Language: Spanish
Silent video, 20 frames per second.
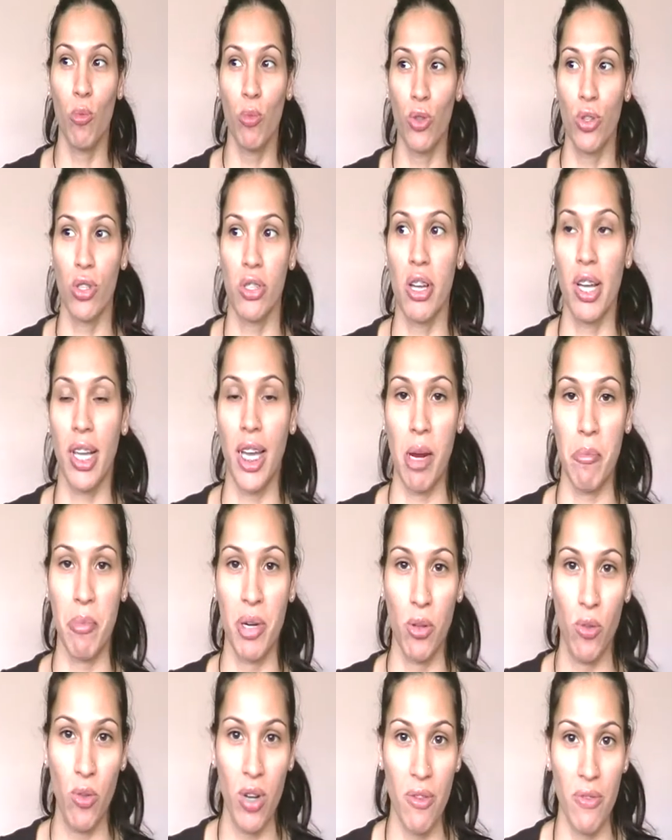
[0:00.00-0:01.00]
todo el mundo sabe que la
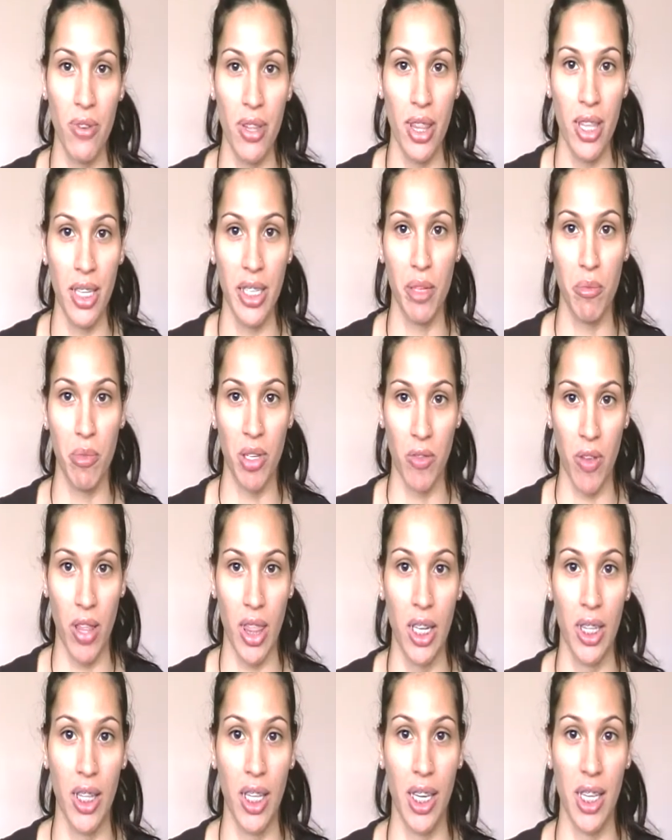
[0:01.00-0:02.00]
manicura francesa es más
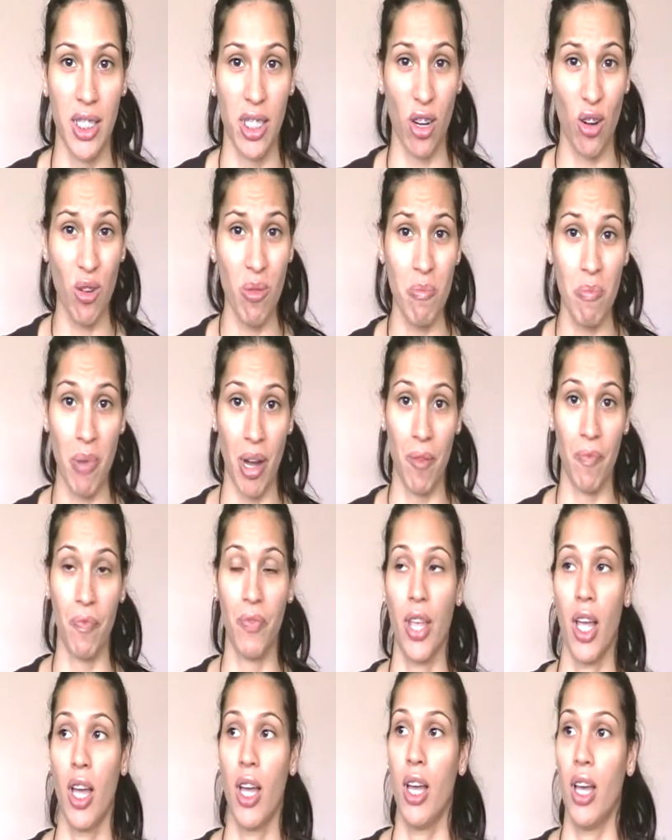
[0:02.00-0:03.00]
fácil de que se rompa.